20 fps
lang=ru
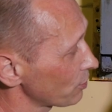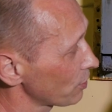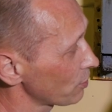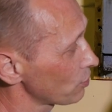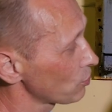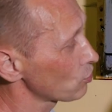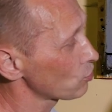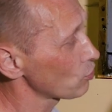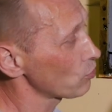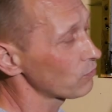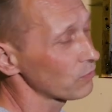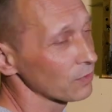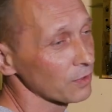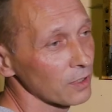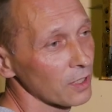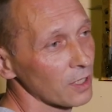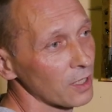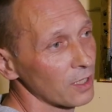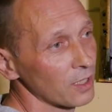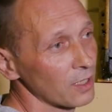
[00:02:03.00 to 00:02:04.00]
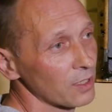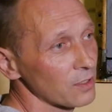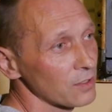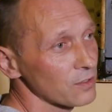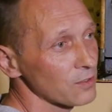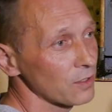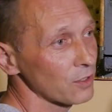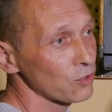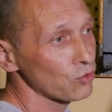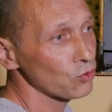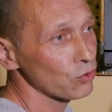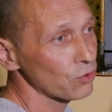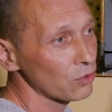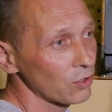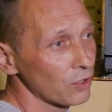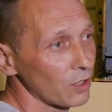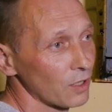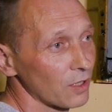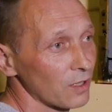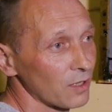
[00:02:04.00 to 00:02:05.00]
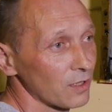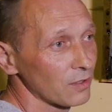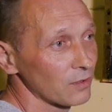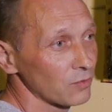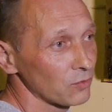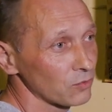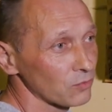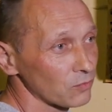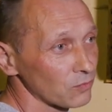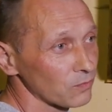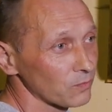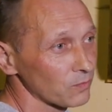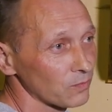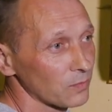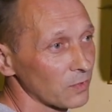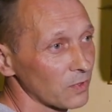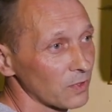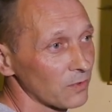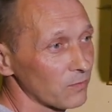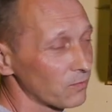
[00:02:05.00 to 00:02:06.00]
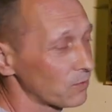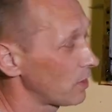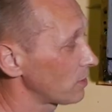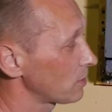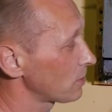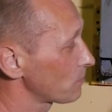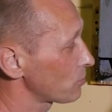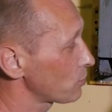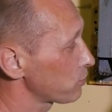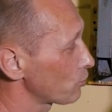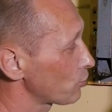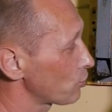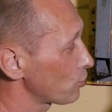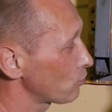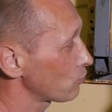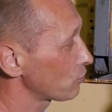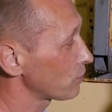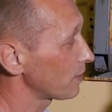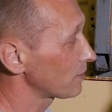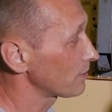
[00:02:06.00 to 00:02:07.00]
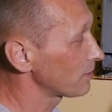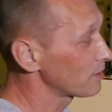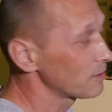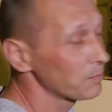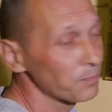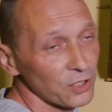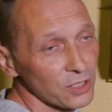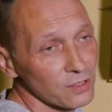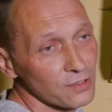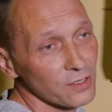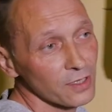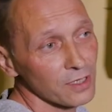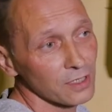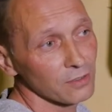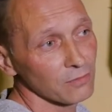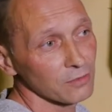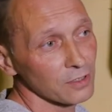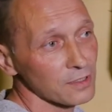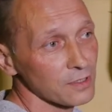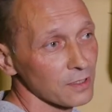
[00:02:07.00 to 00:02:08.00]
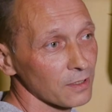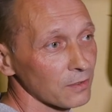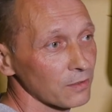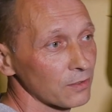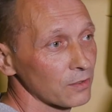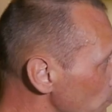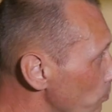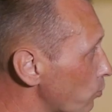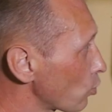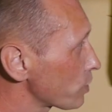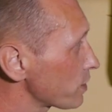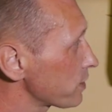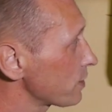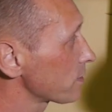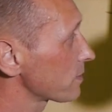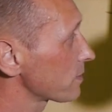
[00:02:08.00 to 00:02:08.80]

нарисован значок, ну, в данном случае, куда надо прицеливаться. После